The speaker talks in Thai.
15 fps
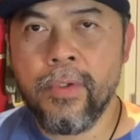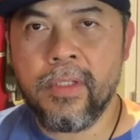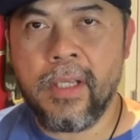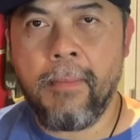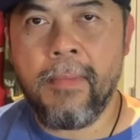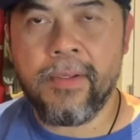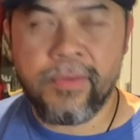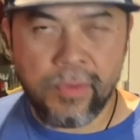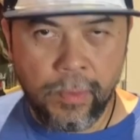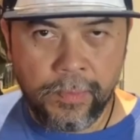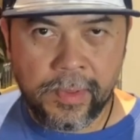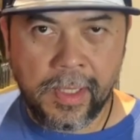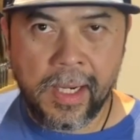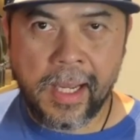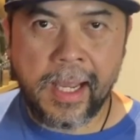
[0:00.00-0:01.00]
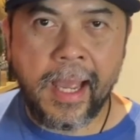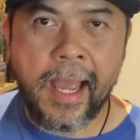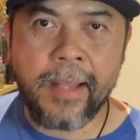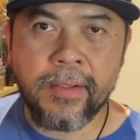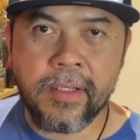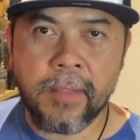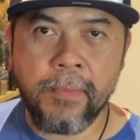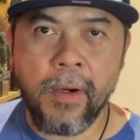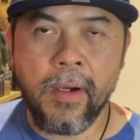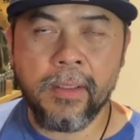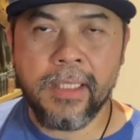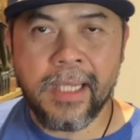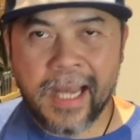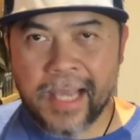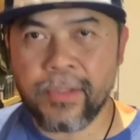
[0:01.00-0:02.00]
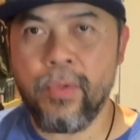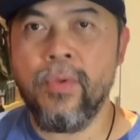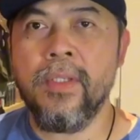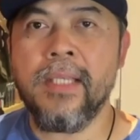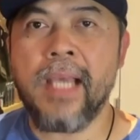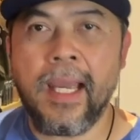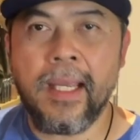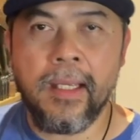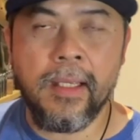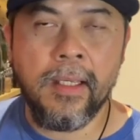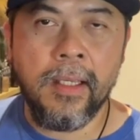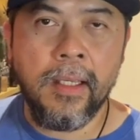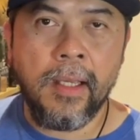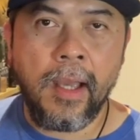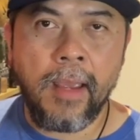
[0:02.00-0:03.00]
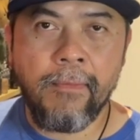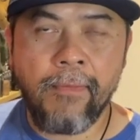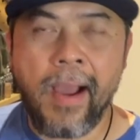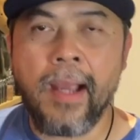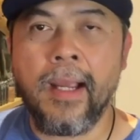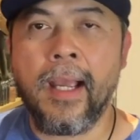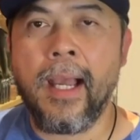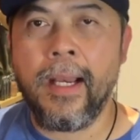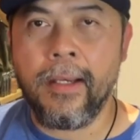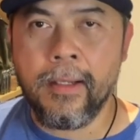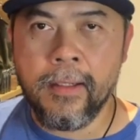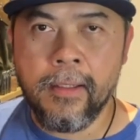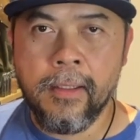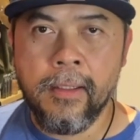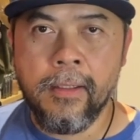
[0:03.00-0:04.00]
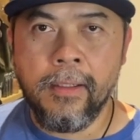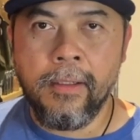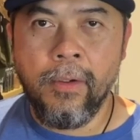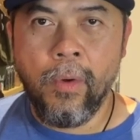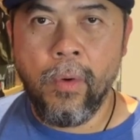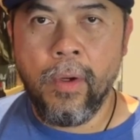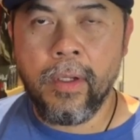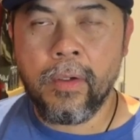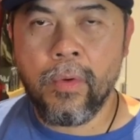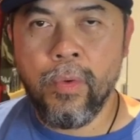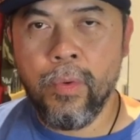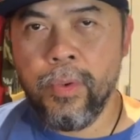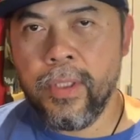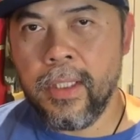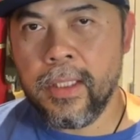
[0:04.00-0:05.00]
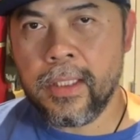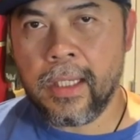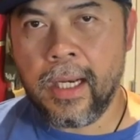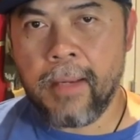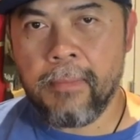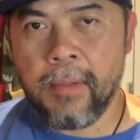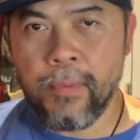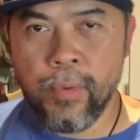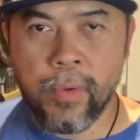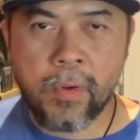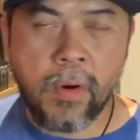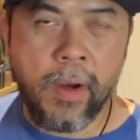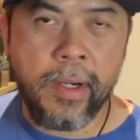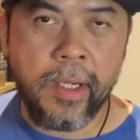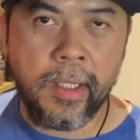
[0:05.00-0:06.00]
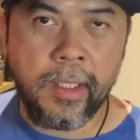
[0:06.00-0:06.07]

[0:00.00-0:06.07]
งจะมาสรุปสถานการณ์เฉพาะที่น่าสนใจให้ฟังกันโดยคู่ที่จะนำมาพูดก่อนใน